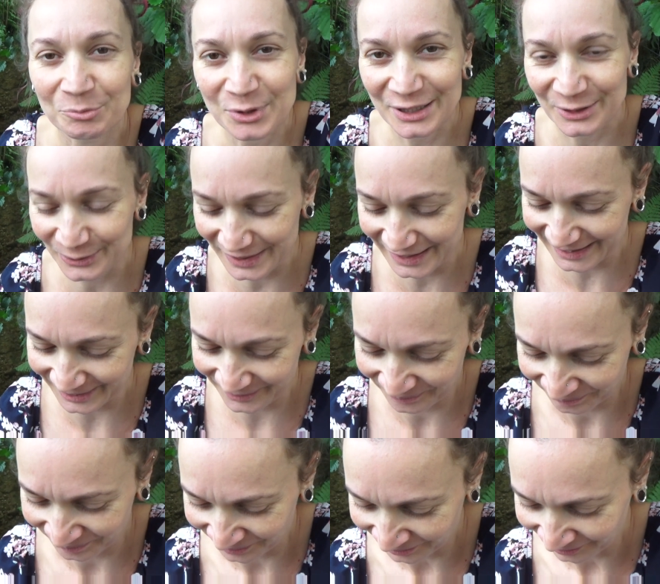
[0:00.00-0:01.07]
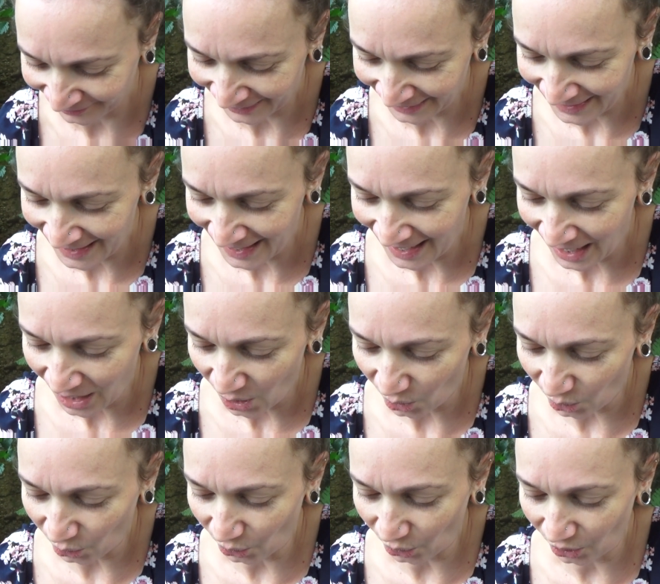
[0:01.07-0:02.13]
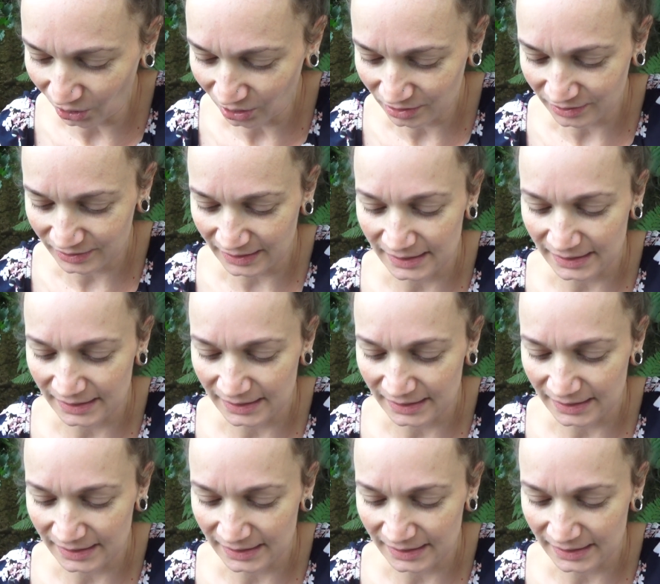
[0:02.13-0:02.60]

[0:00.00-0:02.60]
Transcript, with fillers: mal ich durch. Und